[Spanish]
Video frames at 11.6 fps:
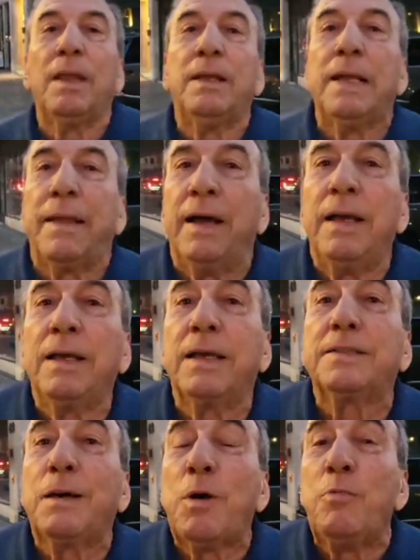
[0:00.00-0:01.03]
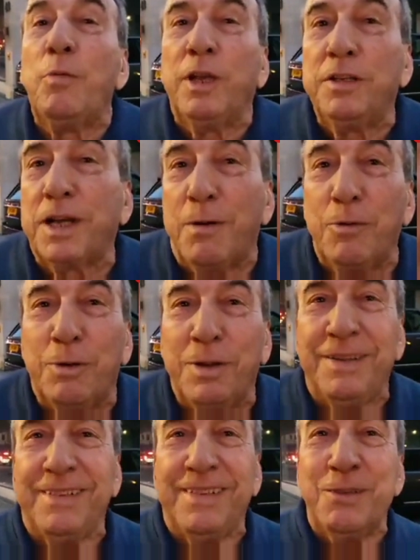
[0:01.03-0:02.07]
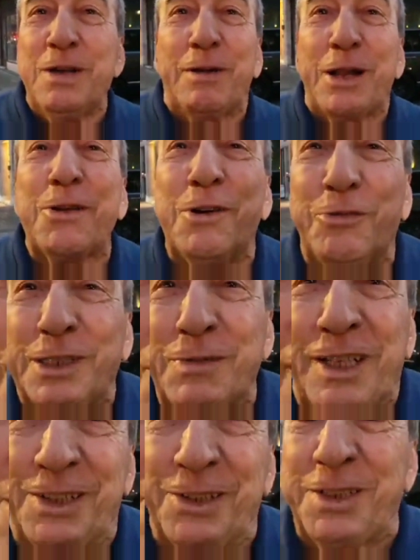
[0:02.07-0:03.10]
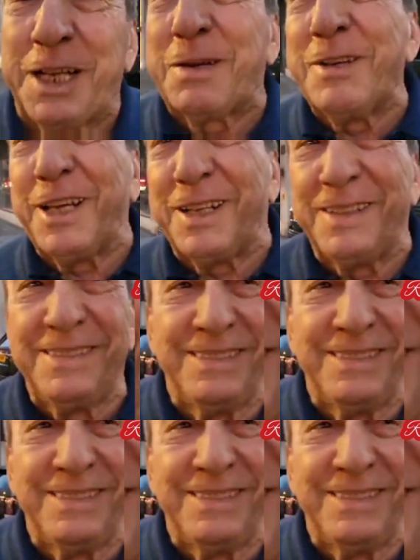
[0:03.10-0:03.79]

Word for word: nada, que estamos muy bien, se acabó. Un abrazo muy fuerte para todos, hasta mañana